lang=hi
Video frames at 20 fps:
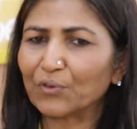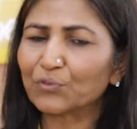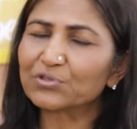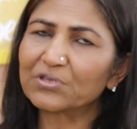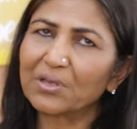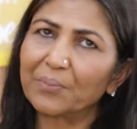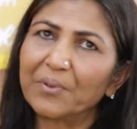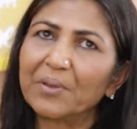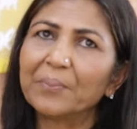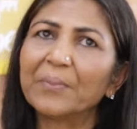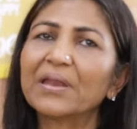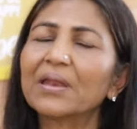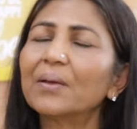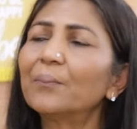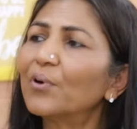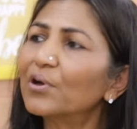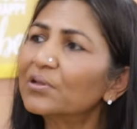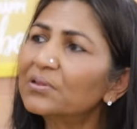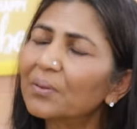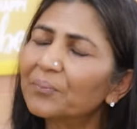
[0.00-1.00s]
उससे भी मैंने
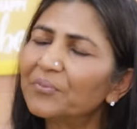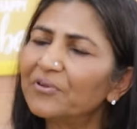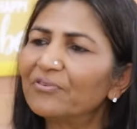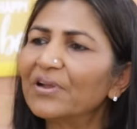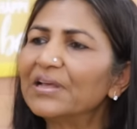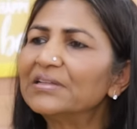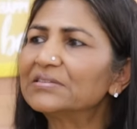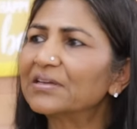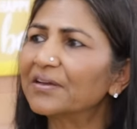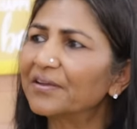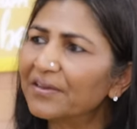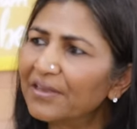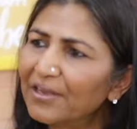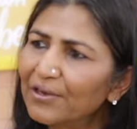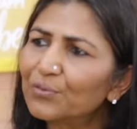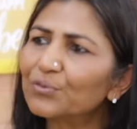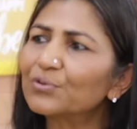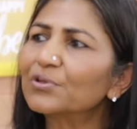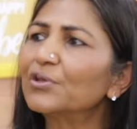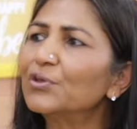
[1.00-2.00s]
बहुत लंबी फ़्लाइट्स करी
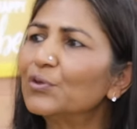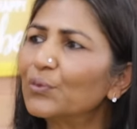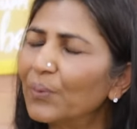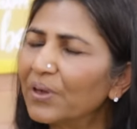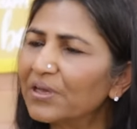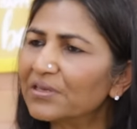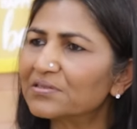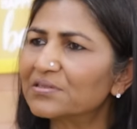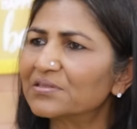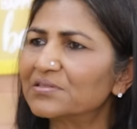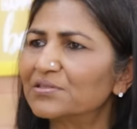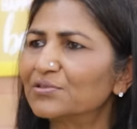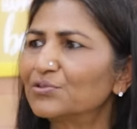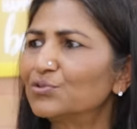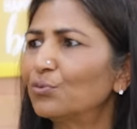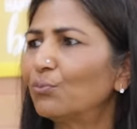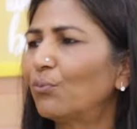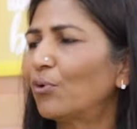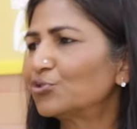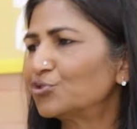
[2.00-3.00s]
हैं टू द यू एस
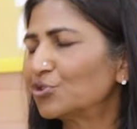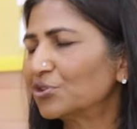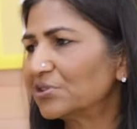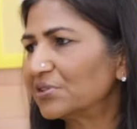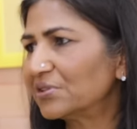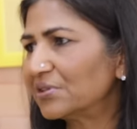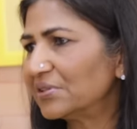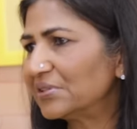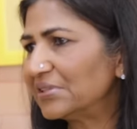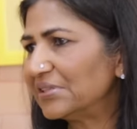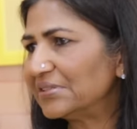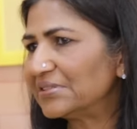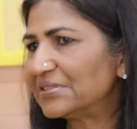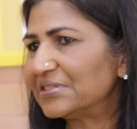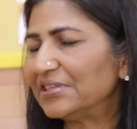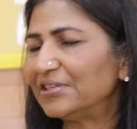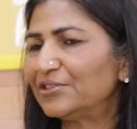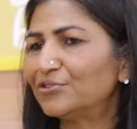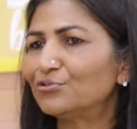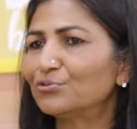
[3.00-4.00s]
टू वाशिंगटन डी
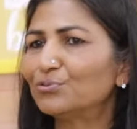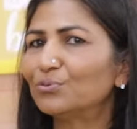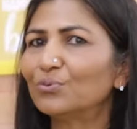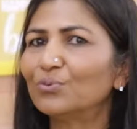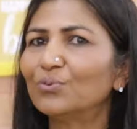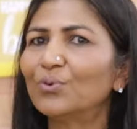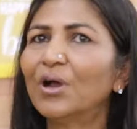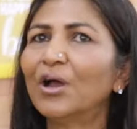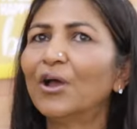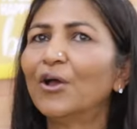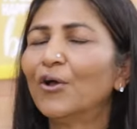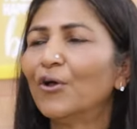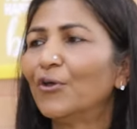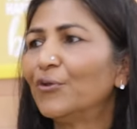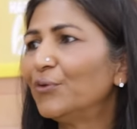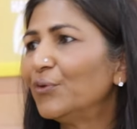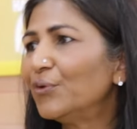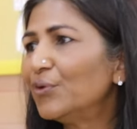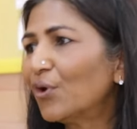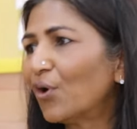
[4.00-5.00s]
सी टू
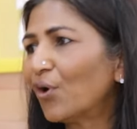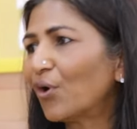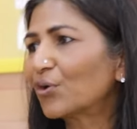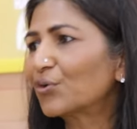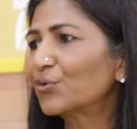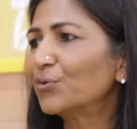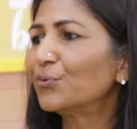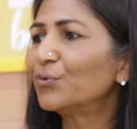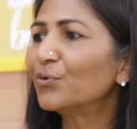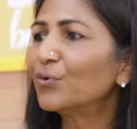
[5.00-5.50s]
न्यूयॉर्क टू